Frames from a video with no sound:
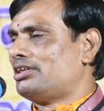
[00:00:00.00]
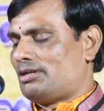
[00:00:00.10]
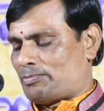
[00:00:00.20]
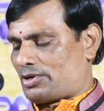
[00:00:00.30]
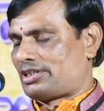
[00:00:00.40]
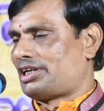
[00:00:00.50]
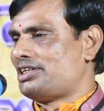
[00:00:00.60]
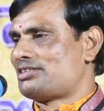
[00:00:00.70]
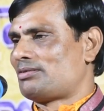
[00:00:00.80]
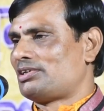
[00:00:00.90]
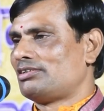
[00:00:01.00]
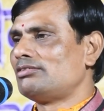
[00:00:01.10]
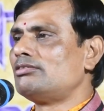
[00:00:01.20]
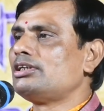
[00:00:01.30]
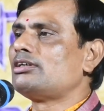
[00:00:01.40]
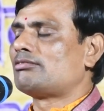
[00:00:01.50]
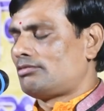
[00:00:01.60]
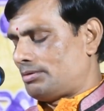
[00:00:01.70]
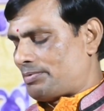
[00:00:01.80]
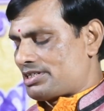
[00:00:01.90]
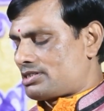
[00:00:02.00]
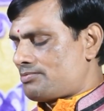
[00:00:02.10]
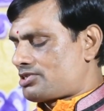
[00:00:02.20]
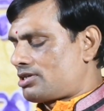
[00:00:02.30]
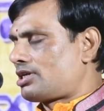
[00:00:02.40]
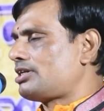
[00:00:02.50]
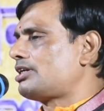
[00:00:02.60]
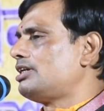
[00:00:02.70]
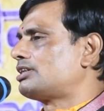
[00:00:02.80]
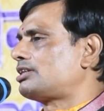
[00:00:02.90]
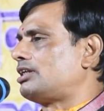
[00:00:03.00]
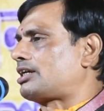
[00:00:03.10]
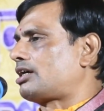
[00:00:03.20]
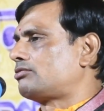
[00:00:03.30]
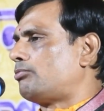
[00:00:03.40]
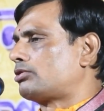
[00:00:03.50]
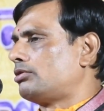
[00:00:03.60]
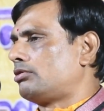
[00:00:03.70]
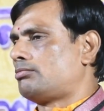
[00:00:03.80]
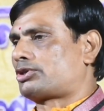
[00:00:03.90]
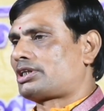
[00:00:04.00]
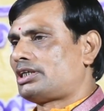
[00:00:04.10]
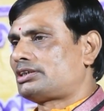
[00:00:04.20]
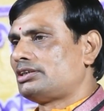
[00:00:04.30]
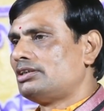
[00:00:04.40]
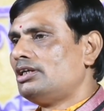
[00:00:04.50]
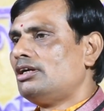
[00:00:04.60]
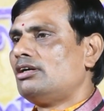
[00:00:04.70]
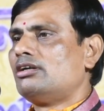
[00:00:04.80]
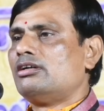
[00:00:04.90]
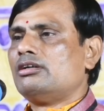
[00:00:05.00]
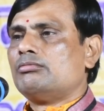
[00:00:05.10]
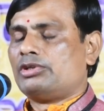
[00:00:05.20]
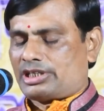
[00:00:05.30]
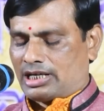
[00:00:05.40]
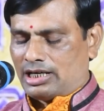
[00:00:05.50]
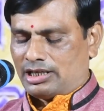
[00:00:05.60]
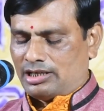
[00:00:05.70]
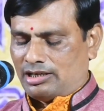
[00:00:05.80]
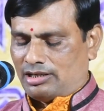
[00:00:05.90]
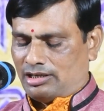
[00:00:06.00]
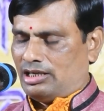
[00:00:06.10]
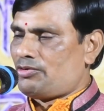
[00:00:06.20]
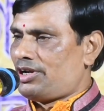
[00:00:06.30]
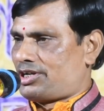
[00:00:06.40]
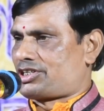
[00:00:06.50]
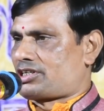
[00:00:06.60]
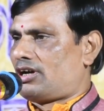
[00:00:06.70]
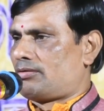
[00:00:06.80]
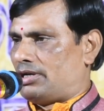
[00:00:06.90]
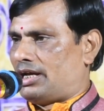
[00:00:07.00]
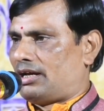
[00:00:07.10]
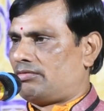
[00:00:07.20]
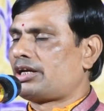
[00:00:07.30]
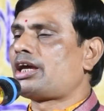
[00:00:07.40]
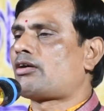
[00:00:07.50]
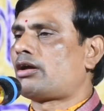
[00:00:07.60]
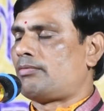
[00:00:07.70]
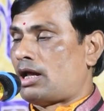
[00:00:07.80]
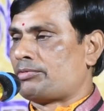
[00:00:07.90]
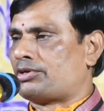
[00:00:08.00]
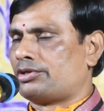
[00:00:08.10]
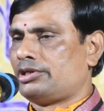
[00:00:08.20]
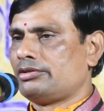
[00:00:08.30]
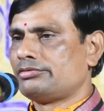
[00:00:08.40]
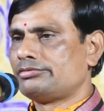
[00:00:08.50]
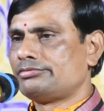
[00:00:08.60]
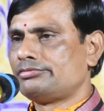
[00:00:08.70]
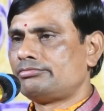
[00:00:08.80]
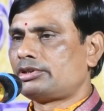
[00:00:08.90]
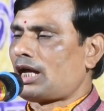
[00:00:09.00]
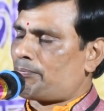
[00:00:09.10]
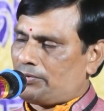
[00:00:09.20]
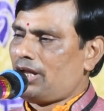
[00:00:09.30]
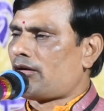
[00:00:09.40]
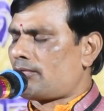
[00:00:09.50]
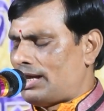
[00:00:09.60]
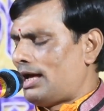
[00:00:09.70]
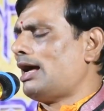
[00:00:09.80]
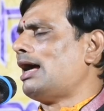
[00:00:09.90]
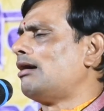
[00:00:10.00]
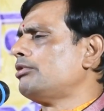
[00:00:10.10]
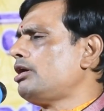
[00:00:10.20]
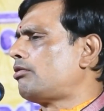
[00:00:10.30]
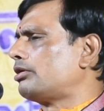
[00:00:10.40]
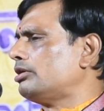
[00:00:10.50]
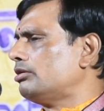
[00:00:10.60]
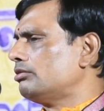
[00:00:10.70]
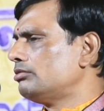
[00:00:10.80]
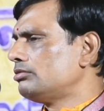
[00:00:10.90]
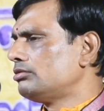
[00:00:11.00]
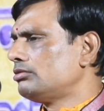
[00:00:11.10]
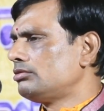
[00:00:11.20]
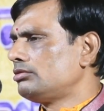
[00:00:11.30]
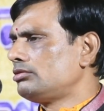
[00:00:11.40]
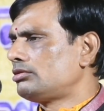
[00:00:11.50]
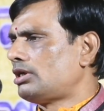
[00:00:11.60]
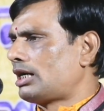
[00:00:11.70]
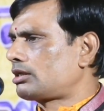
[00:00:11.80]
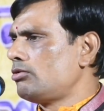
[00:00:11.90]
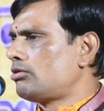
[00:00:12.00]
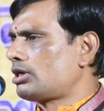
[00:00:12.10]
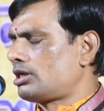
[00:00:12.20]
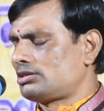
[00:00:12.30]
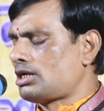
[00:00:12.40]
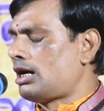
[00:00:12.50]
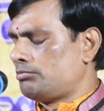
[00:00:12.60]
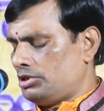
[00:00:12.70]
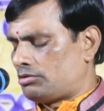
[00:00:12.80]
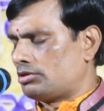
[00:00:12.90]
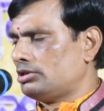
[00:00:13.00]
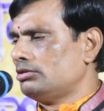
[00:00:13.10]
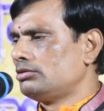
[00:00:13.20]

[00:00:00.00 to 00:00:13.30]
দিন রিপোর্টটা দেখিয়ে যাবেন উনি ওই প্রেসক্রিপশনটা নিয়ে গিয়েছে দেখে একদম ভদ্রলোক বসা আছে বলছে এখানে কি ইউরিন টেস্ট হয় বলে হ্যাঁ বলে কে করে বলে আমি করি বলছে আপনিই করেন বলে হ্যাঁ আমিই করি আর কেউ করে না যে না আমিই করি